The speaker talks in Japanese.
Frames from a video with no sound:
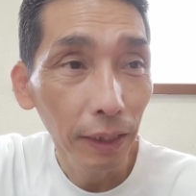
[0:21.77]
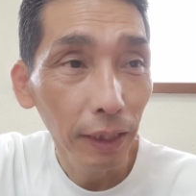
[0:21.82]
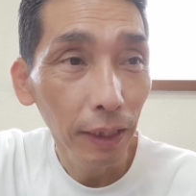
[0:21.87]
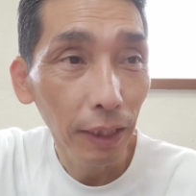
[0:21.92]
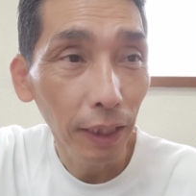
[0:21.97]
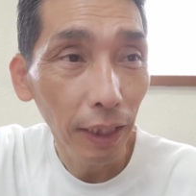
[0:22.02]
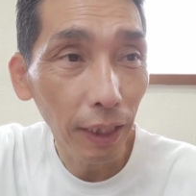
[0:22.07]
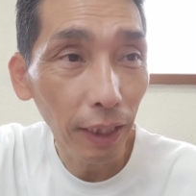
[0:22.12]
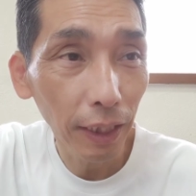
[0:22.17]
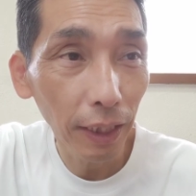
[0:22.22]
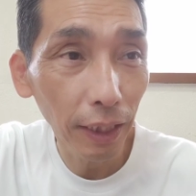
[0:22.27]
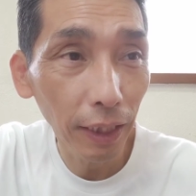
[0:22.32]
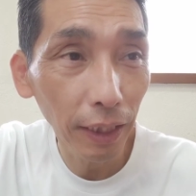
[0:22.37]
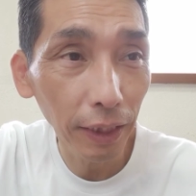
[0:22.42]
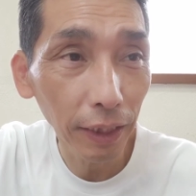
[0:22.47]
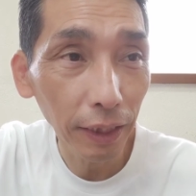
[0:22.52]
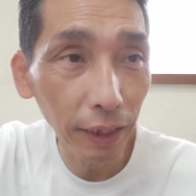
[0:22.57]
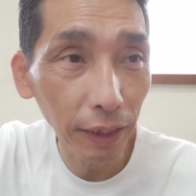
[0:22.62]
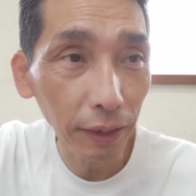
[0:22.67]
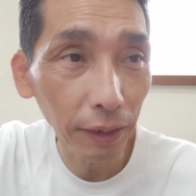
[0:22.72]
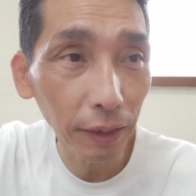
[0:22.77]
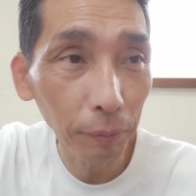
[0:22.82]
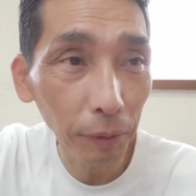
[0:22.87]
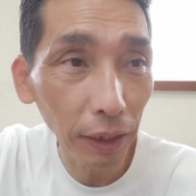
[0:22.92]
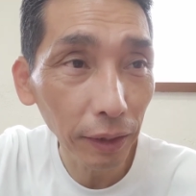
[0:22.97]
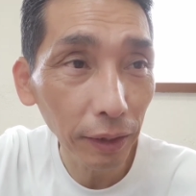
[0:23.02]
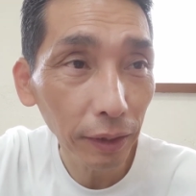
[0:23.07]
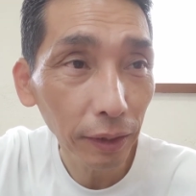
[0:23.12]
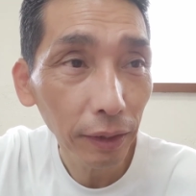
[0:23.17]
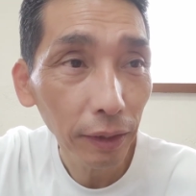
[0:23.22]
えー、いきいきま
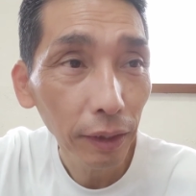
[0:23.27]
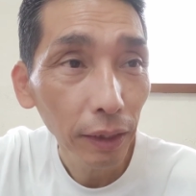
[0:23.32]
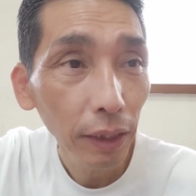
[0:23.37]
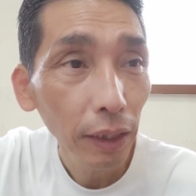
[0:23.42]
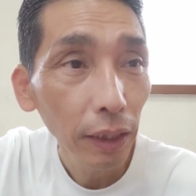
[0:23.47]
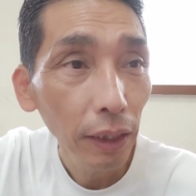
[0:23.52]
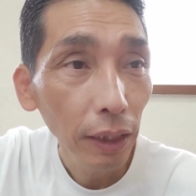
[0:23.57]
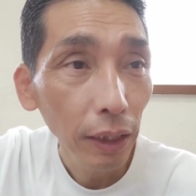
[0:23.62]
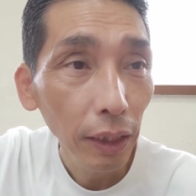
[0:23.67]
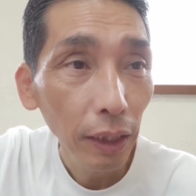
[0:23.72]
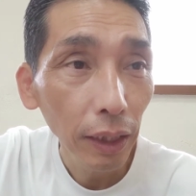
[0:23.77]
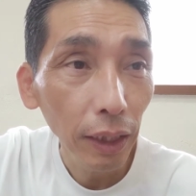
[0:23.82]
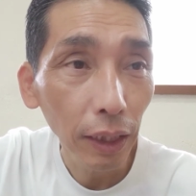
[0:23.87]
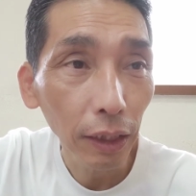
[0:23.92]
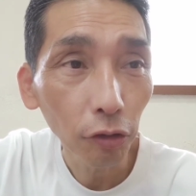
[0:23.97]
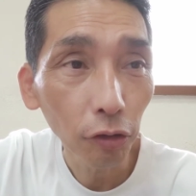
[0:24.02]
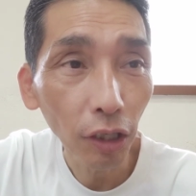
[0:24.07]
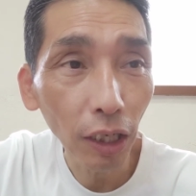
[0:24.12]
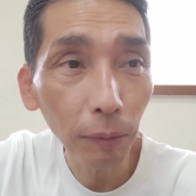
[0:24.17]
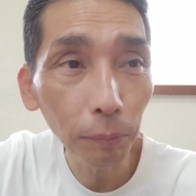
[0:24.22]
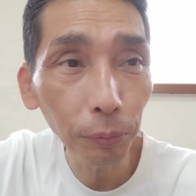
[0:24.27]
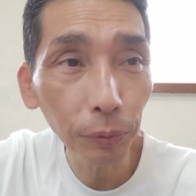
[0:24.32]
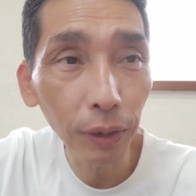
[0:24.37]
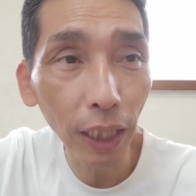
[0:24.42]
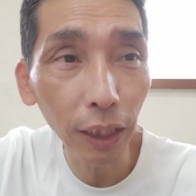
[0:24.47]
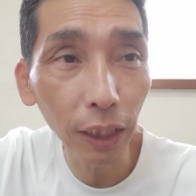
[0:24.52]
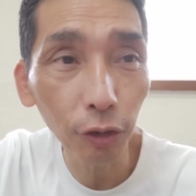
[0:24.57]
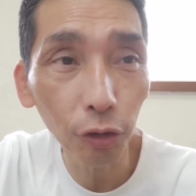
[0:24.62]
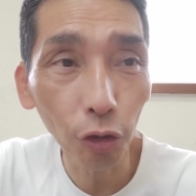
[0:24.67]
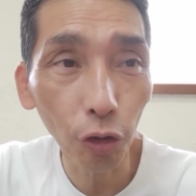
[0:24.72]
す。トランプ
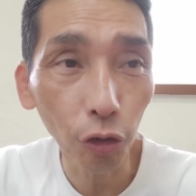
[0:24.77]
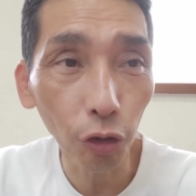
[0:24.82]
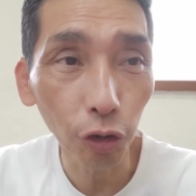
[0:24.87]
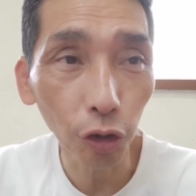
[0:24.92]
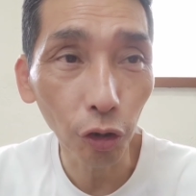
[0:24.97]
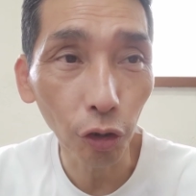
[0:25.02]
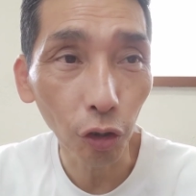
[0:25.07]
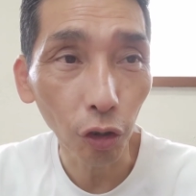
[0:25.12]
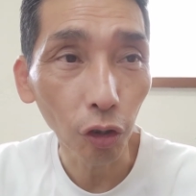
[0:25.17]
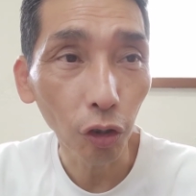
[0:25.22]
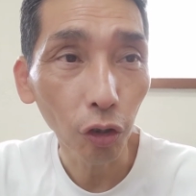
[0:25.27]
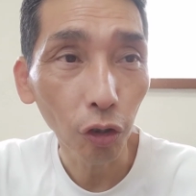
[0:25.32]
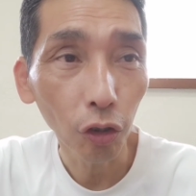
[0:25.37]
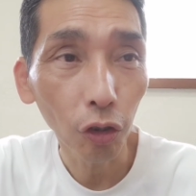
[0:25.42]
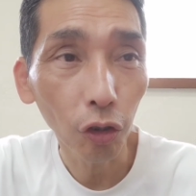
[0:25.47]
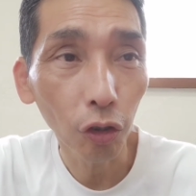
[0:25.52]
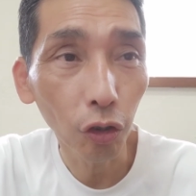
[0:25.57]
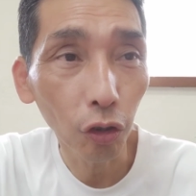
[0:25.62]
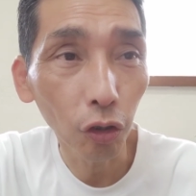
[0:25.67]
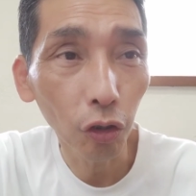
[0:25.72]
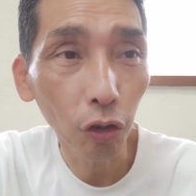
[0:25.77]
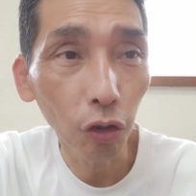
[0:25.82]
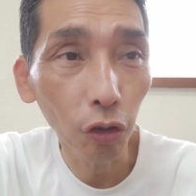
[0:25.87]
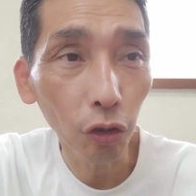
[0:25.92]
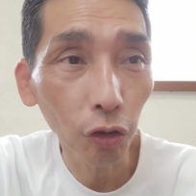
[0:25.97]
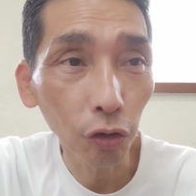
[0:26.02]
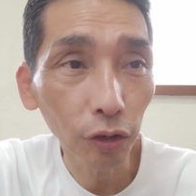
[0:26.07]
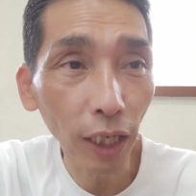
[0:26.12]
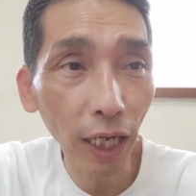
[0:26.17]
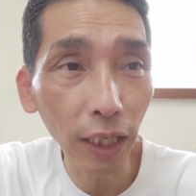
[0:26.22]
大統領、
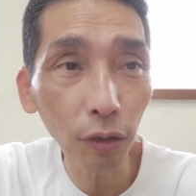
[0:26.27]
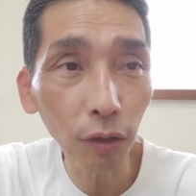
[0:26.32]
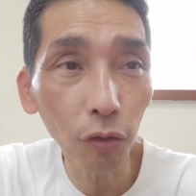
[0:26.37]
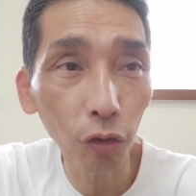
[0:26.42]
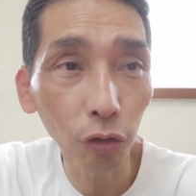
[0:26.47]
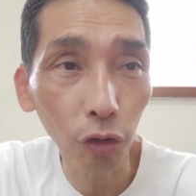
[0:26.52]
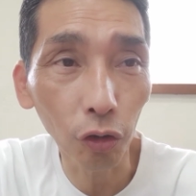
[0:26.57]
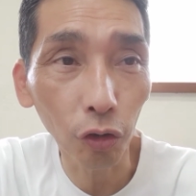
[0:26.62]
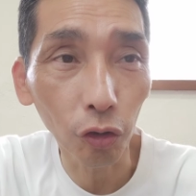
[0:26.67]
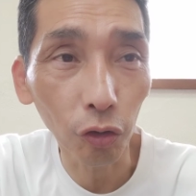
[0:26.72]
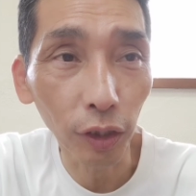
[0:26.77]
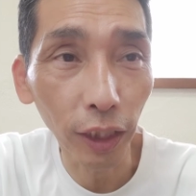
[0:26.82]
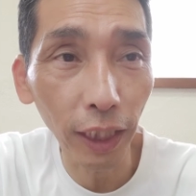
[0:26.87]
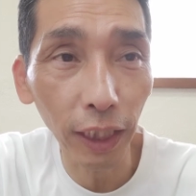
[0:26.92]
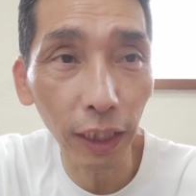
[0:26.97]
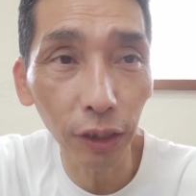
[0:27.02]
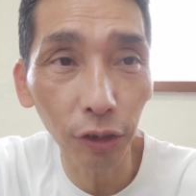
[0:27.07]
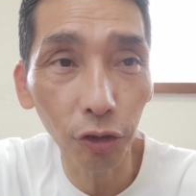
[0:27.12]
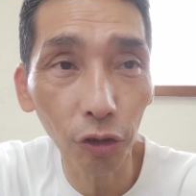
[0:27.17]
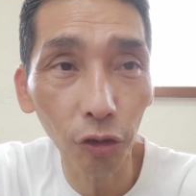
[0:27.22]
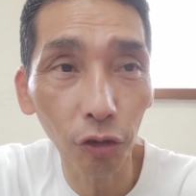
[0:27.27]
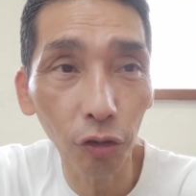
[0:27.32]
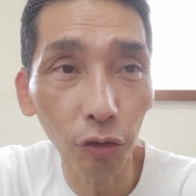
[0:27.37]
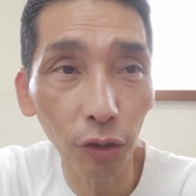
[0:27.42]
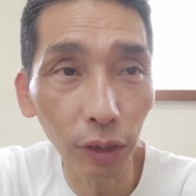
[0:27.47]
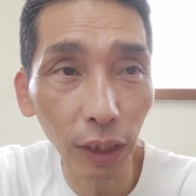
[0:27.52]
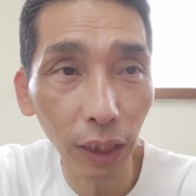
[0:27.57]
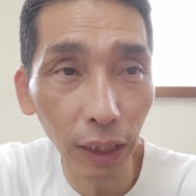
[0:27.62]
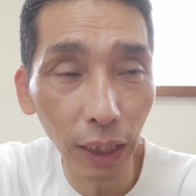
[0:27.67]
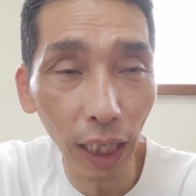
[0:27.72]
逮捕の令状
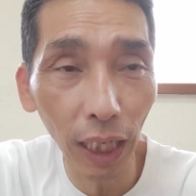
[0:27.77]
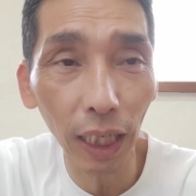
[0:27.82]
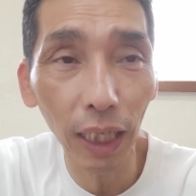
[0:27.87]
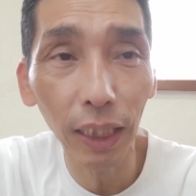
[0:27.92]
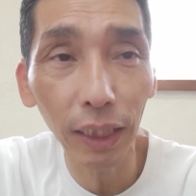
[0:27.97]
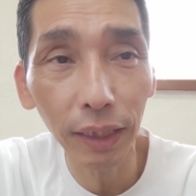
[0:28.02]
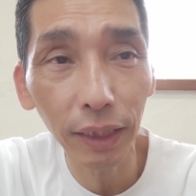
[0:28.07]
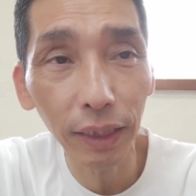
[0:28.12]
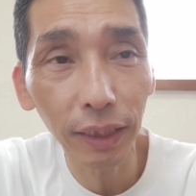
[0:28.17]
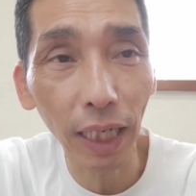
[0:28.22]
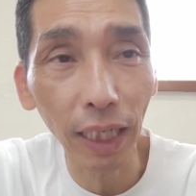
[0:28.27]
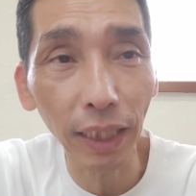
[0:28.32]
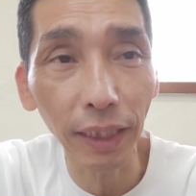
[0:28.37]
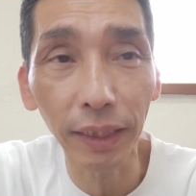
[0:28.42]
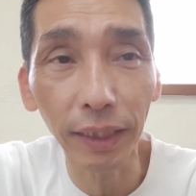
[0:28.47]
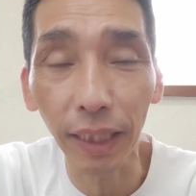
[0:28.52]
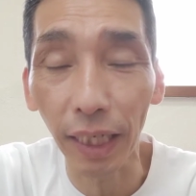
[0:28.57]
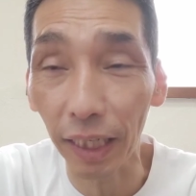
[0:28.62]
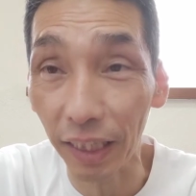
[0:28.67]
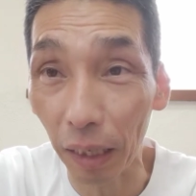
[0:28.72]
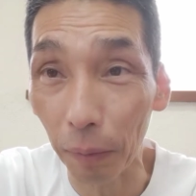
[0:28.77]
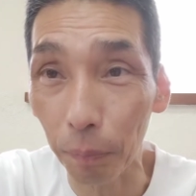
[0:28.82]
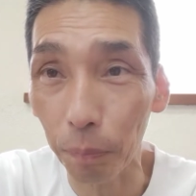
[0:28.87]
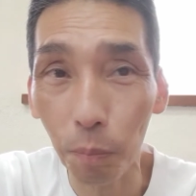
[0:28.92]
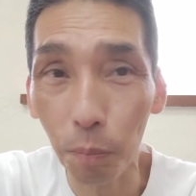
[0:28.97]
がサインされた。